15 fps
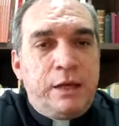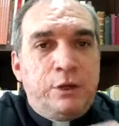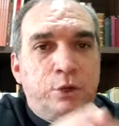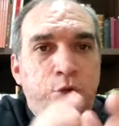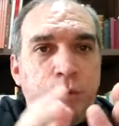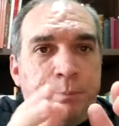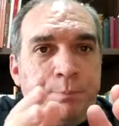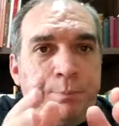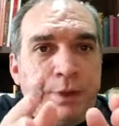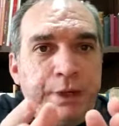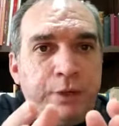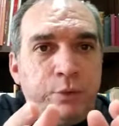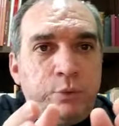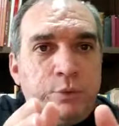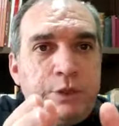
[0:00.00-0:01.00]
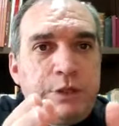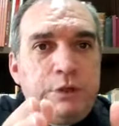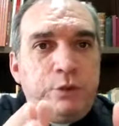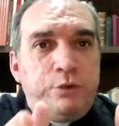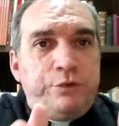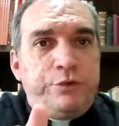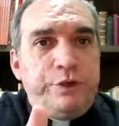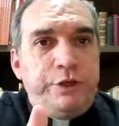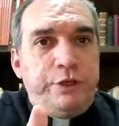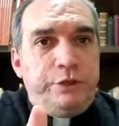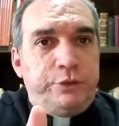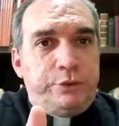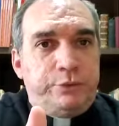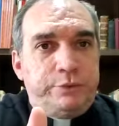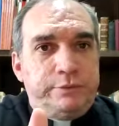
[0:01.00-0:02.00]
No pão e no
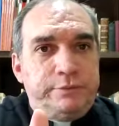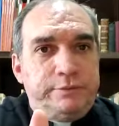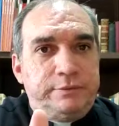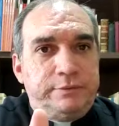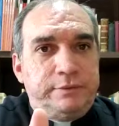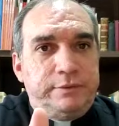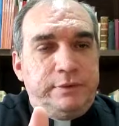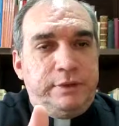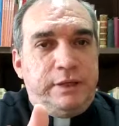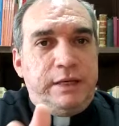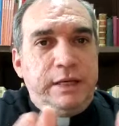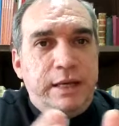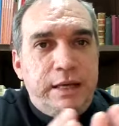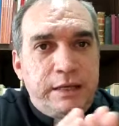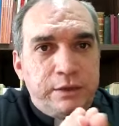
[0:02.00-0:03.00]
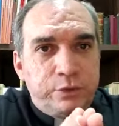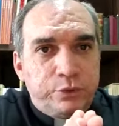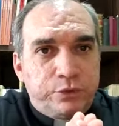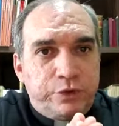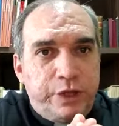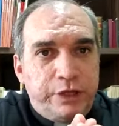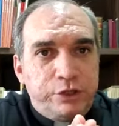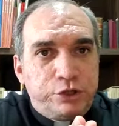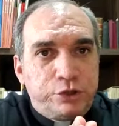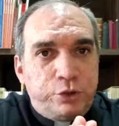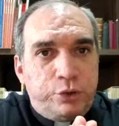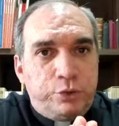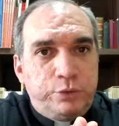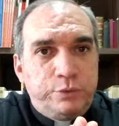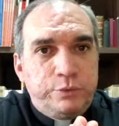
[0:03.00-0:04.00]
vinho que ele nos
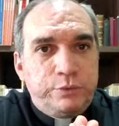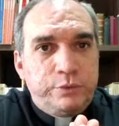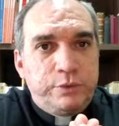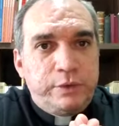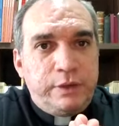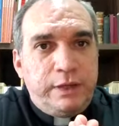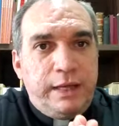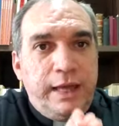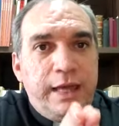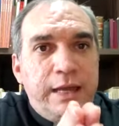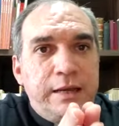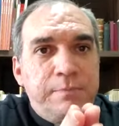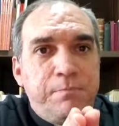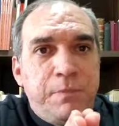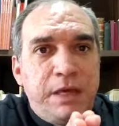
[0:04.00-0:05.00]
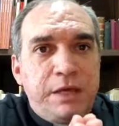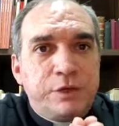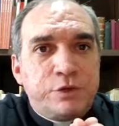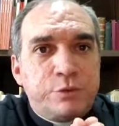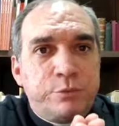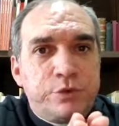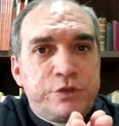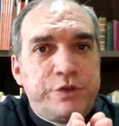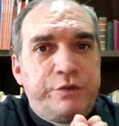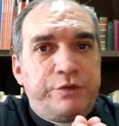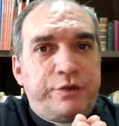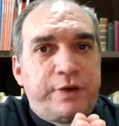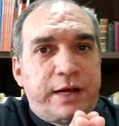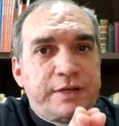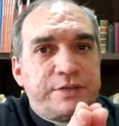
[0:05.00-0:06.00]
deixou, ele mesmo se
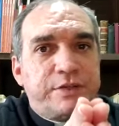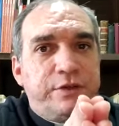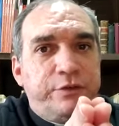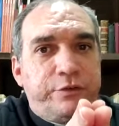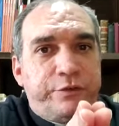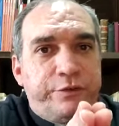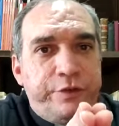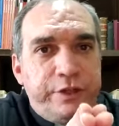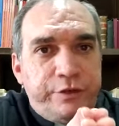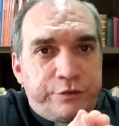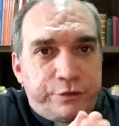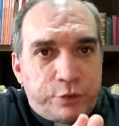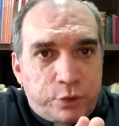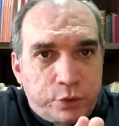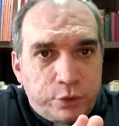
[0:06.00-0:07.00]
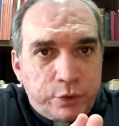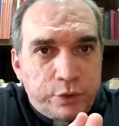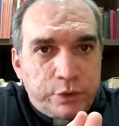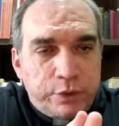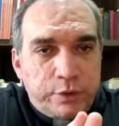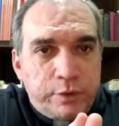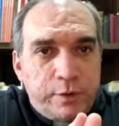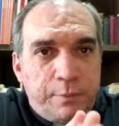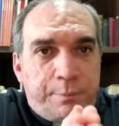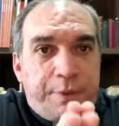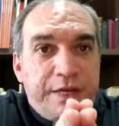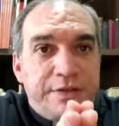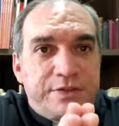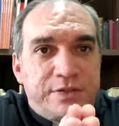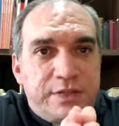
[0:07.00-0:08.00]
faz vivo,
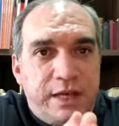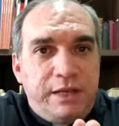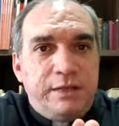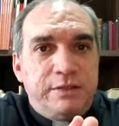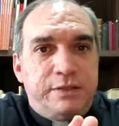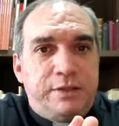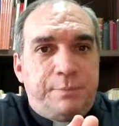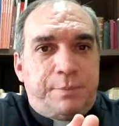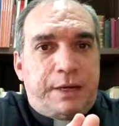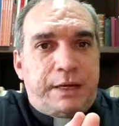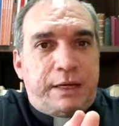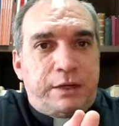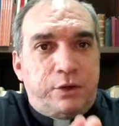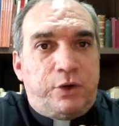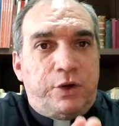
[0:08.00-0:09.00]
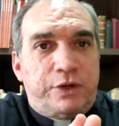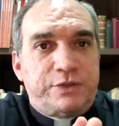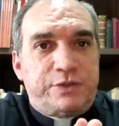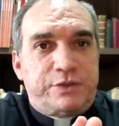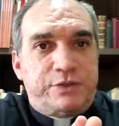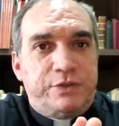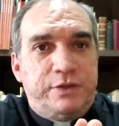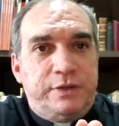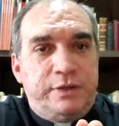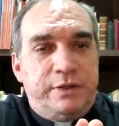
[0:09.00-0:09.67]
presente para nós.